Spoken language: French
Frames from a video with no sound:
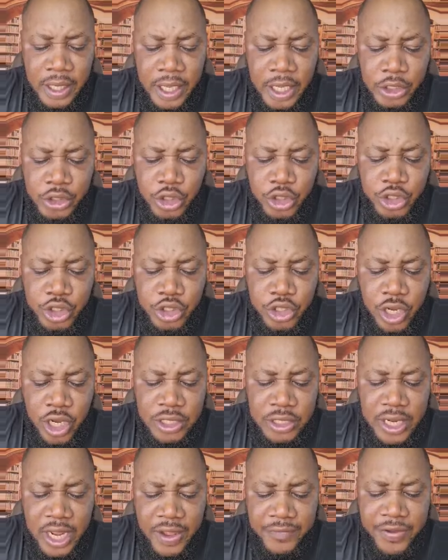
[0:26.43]
et je
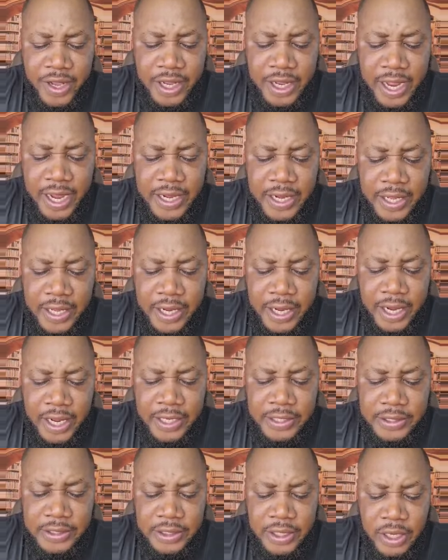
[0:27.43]
chante avec
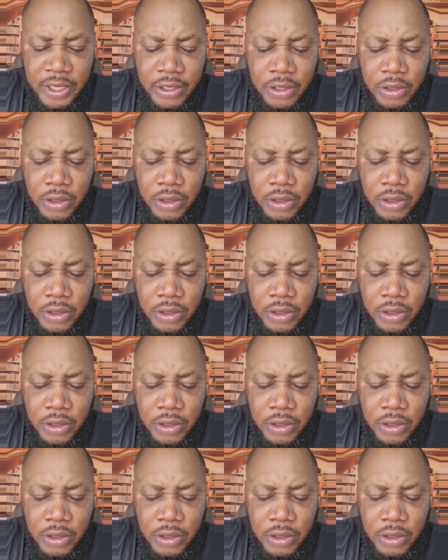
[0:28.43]
allégresse